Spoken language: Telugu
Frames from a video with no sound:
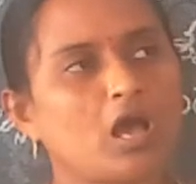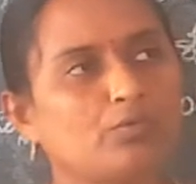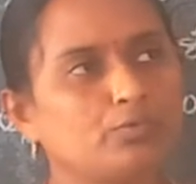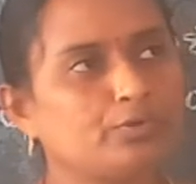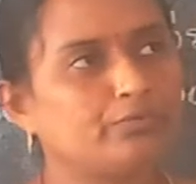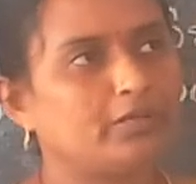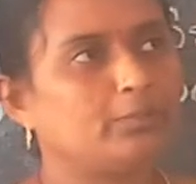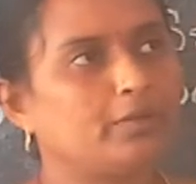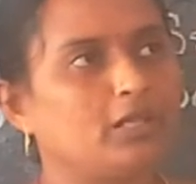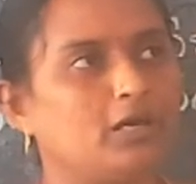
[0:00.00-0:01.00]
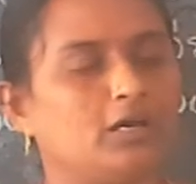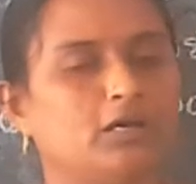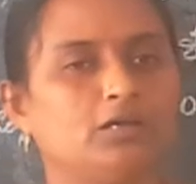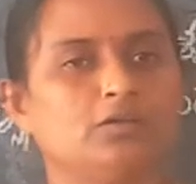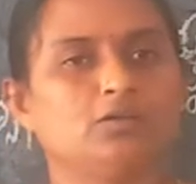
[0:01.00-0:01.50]
ఆ ఊరు వెలుపల
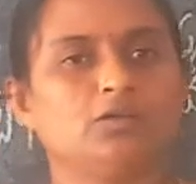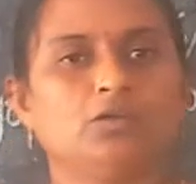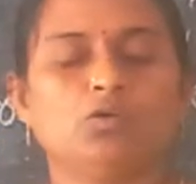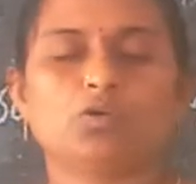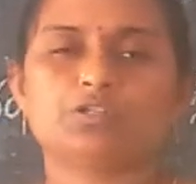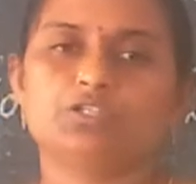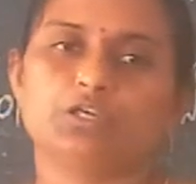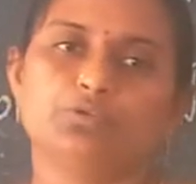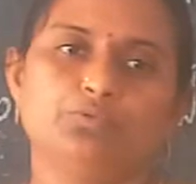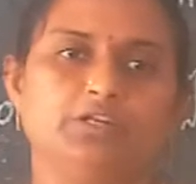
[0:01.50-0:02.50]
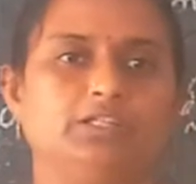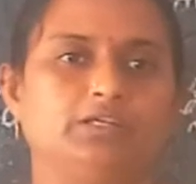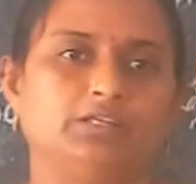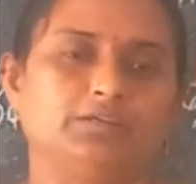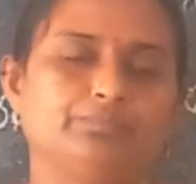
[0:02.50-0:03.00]
ఒక చెరువు
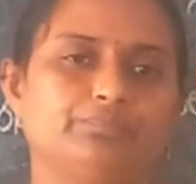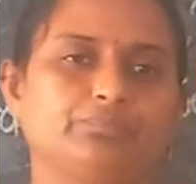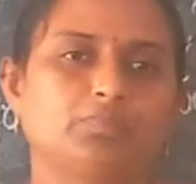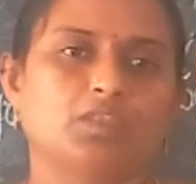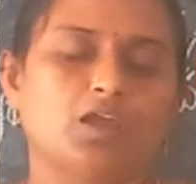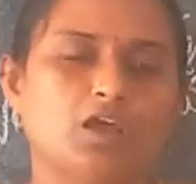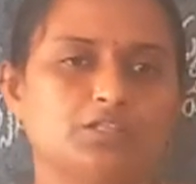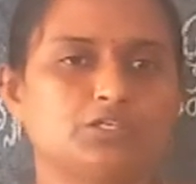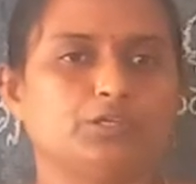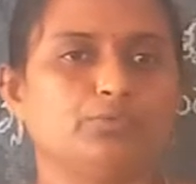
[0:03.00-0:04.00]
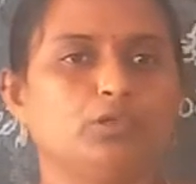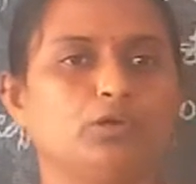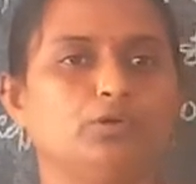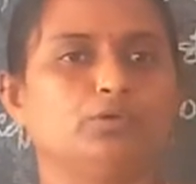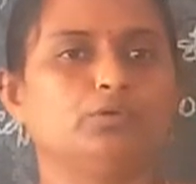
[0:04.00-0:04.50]
ఉండేదట ఆ చెరువులో